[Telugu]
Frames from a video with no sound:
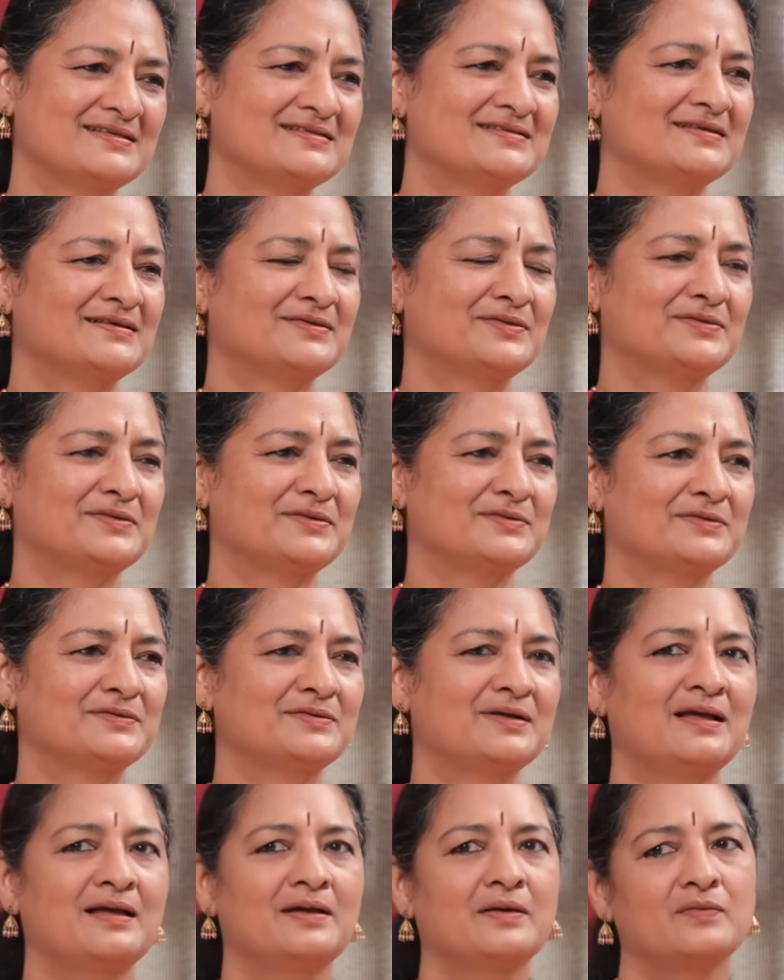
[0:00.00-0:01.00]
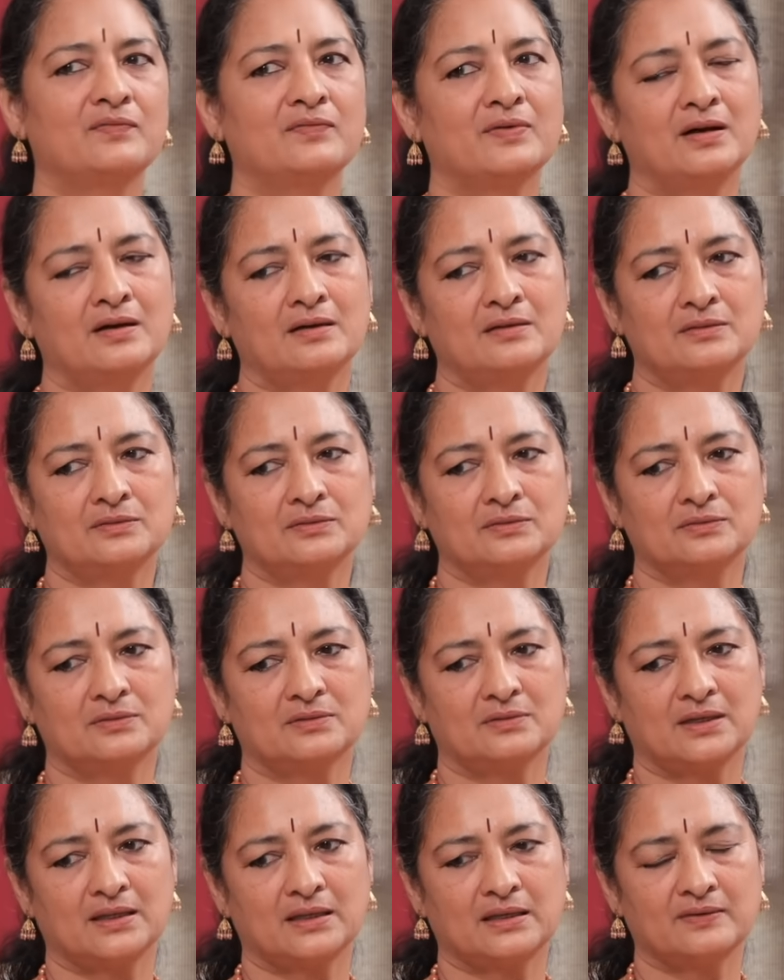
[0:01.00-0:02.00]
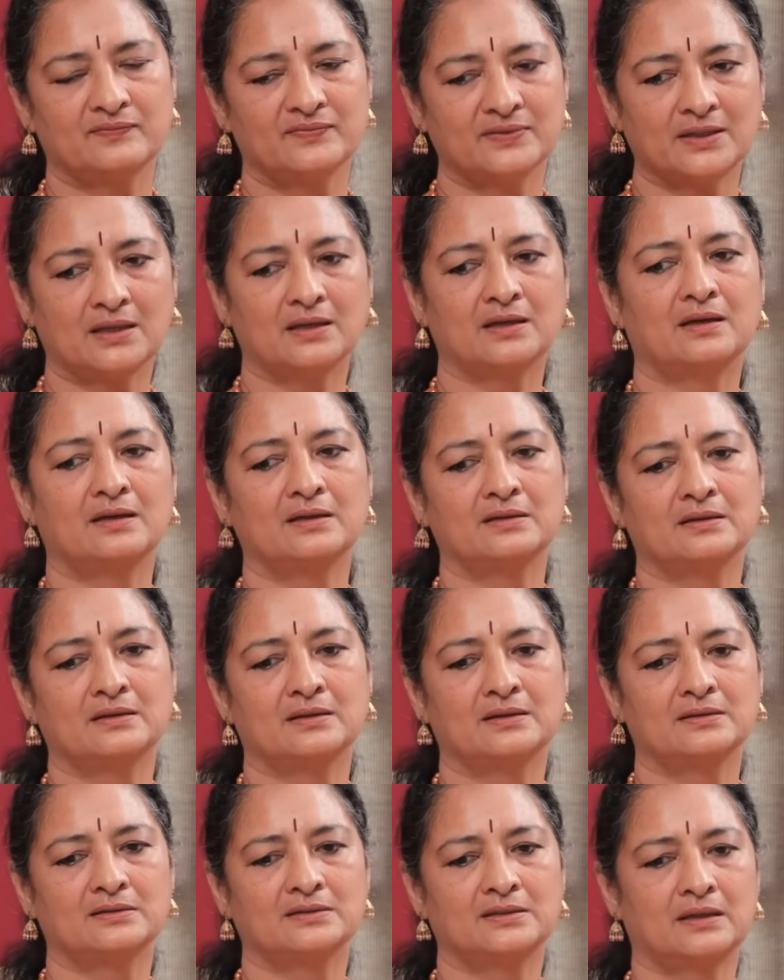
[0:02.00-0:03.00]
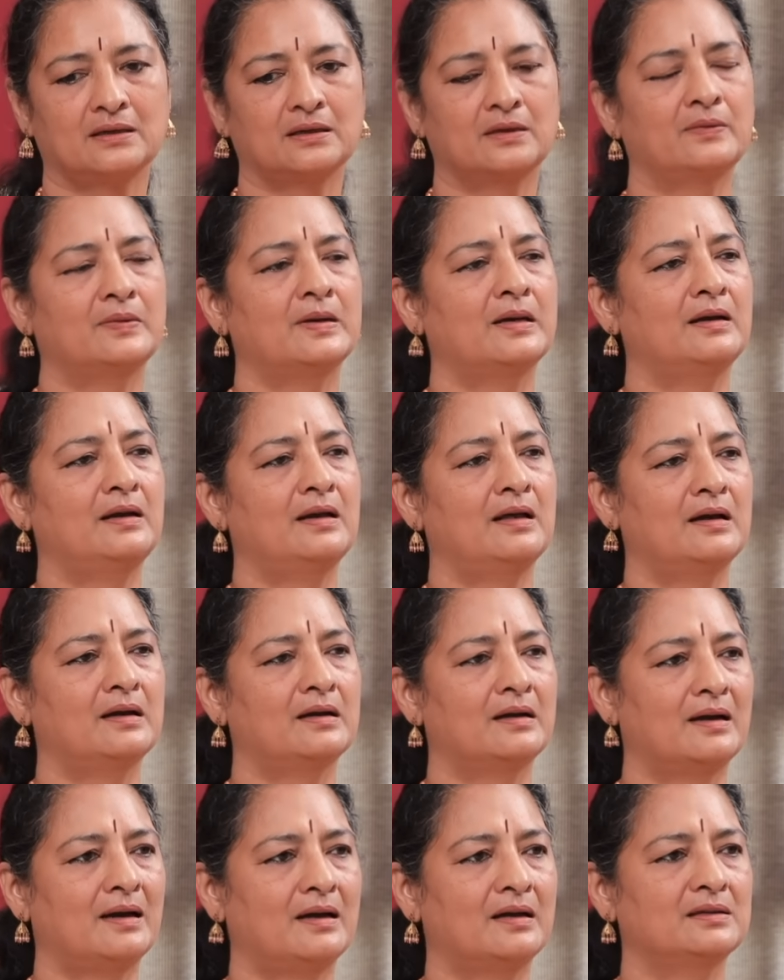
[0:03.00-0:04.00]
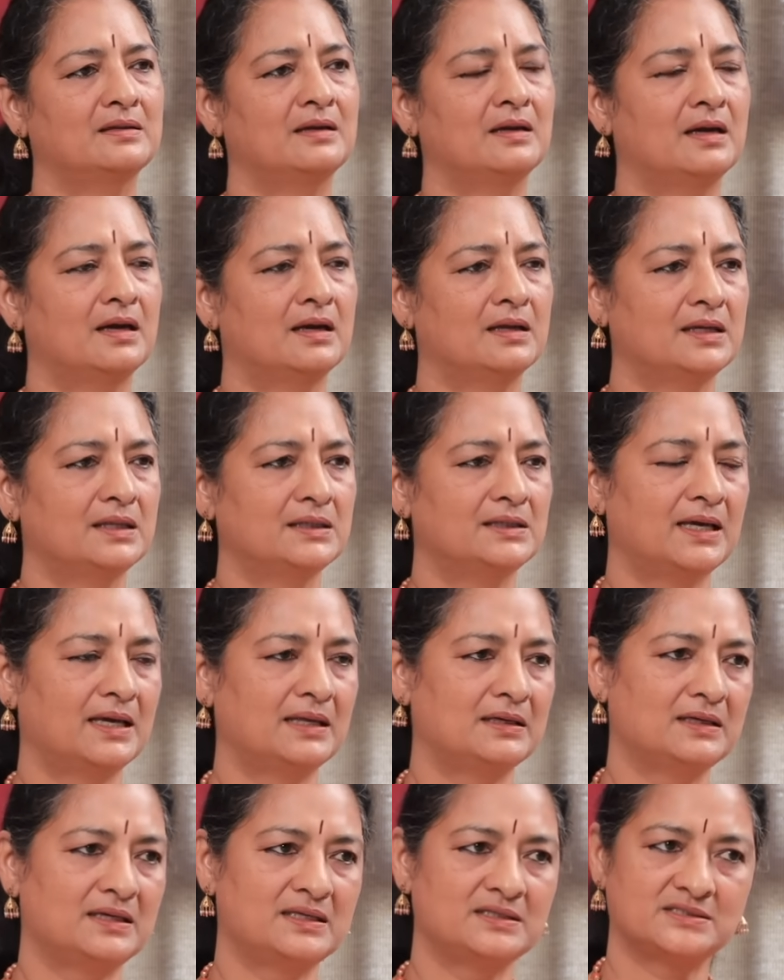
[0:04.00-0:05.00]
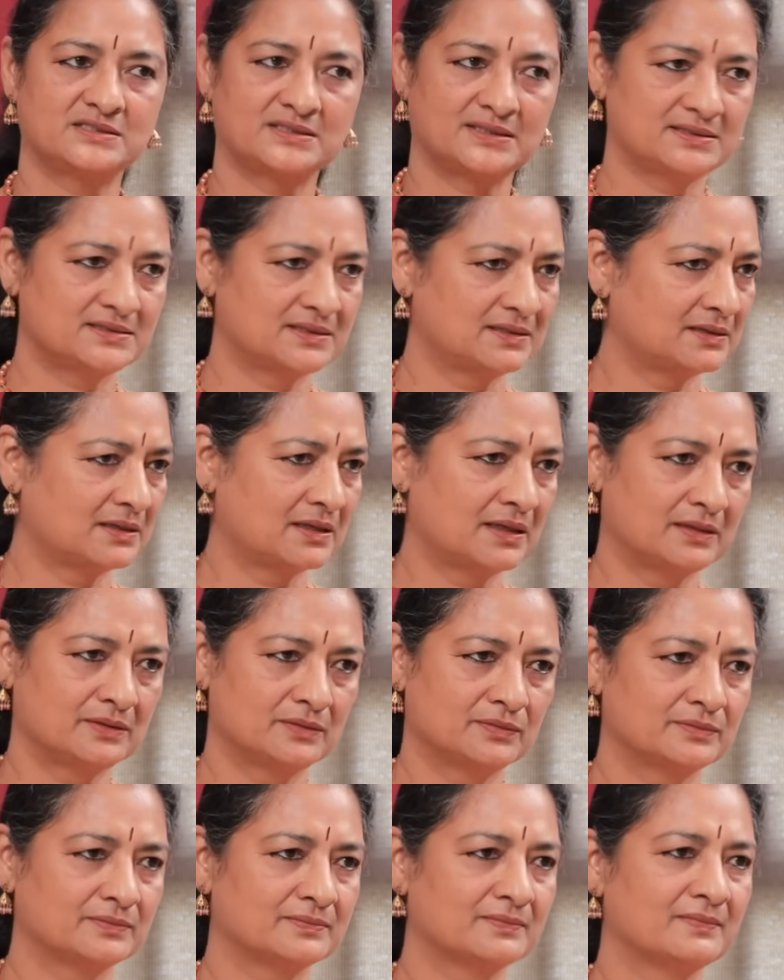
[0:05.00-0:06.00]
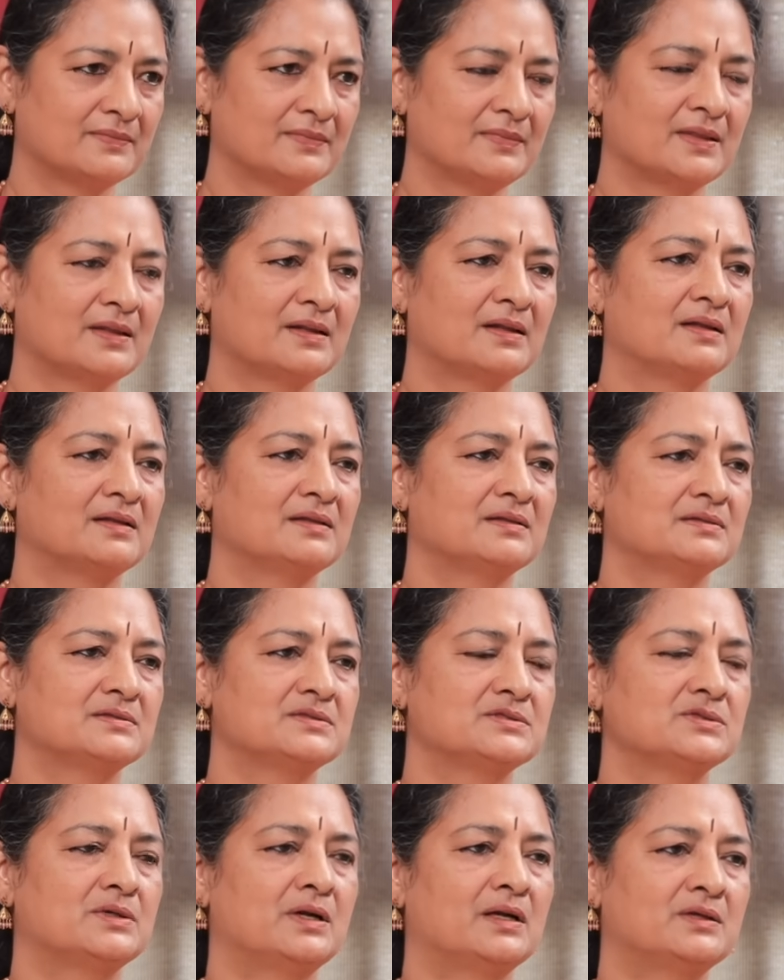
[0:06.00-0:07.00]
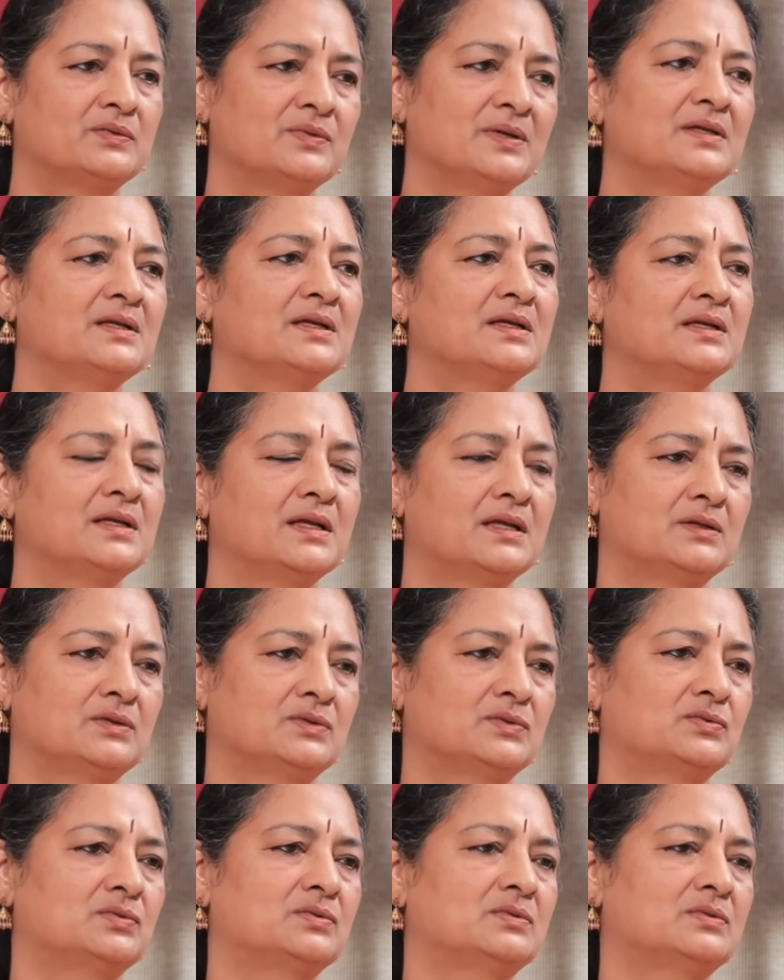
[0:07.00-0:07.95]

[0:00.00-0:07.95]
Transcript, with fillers: చేసేవాళ్ళు వాళ్ళు ఇవ్వ తగ్గవాళ్ళ కాదా అనేది అనలైజ్ చేసేది కాదు సో అటువంటి నేను